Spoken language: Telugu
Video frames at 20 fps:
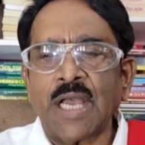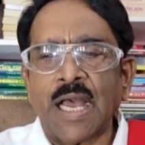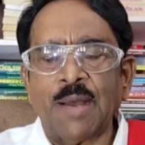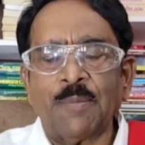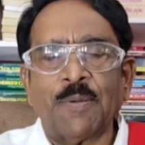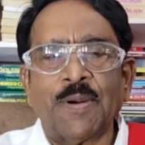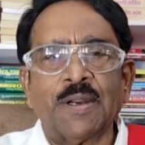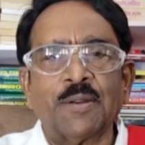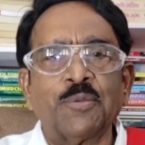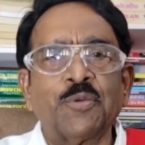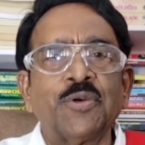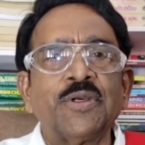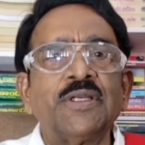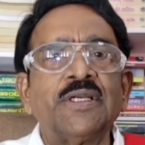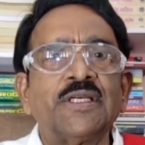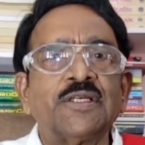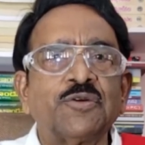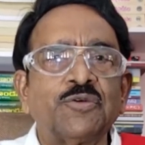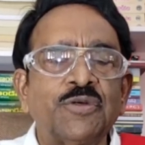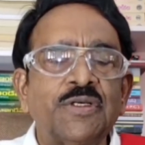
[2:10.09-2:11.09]

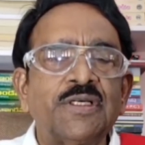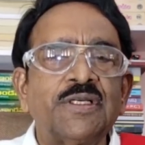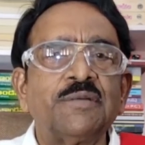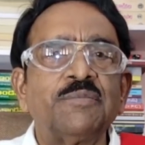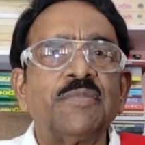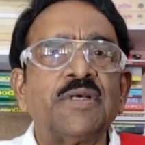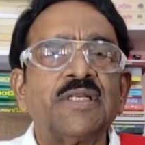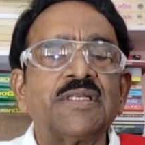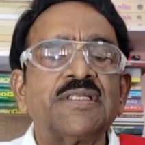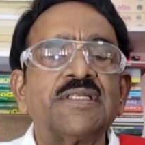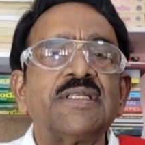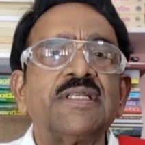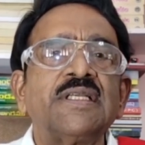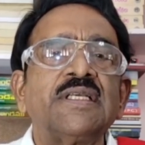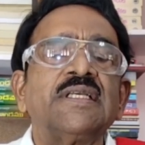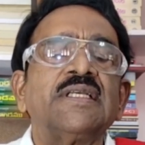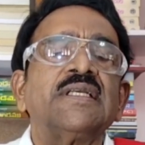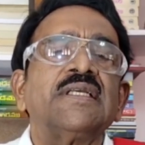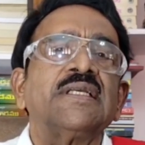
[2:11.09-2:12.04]
కాపాడబోయినటువంటి మనిషిని